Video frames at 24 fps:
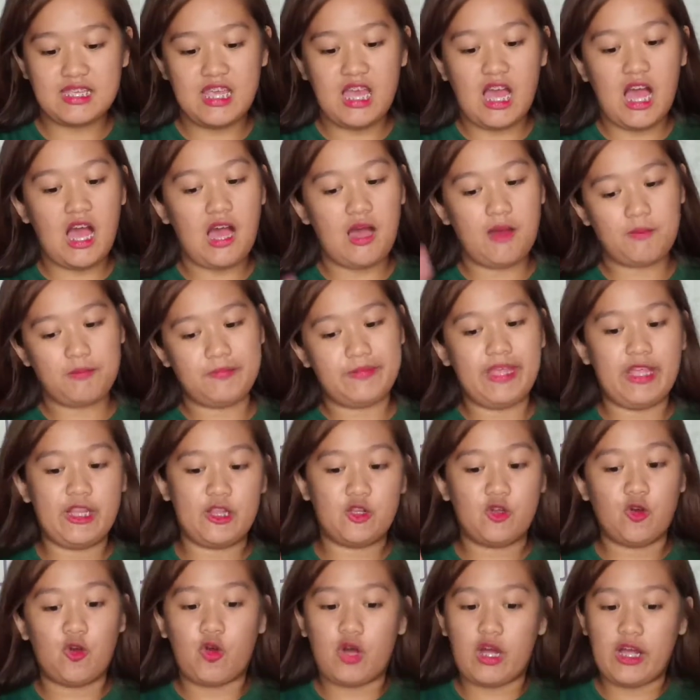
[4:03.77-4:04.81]

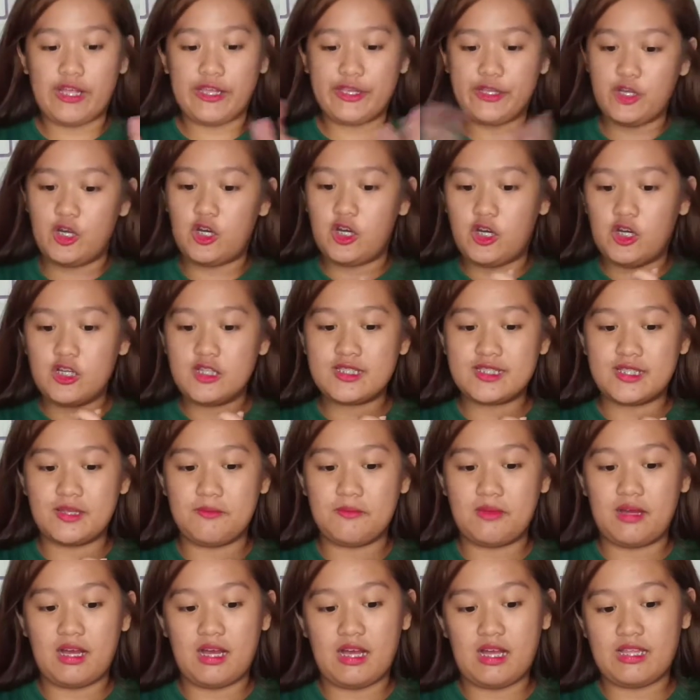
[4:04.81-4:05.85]
i-update ko kayo
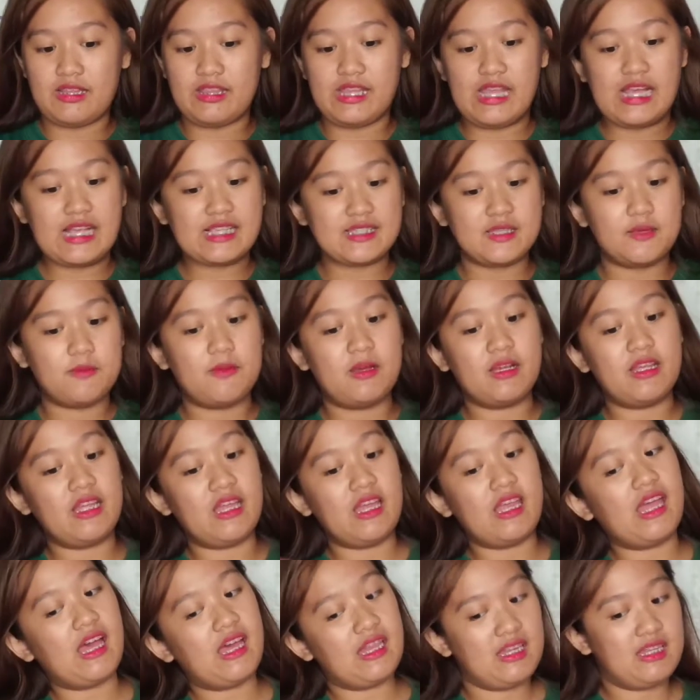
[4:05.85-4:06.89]
sa mga next na
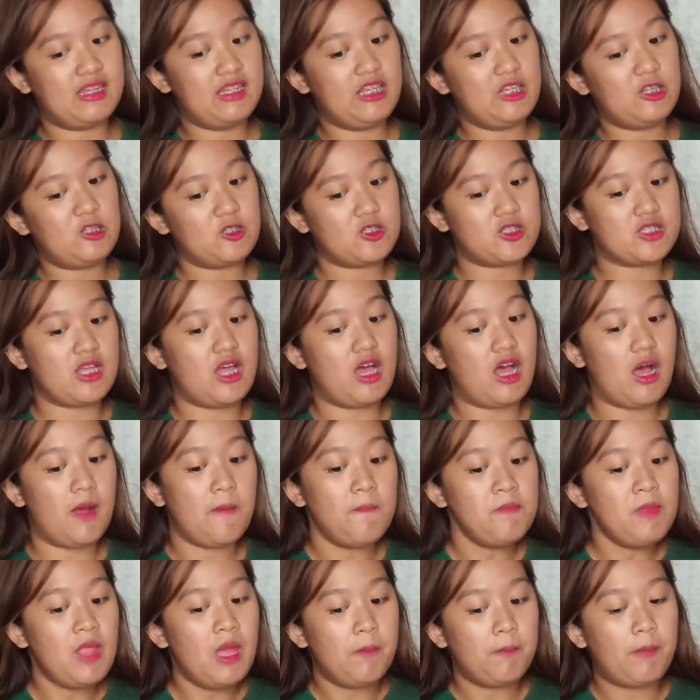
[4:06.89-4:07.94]
mangyayari dito sa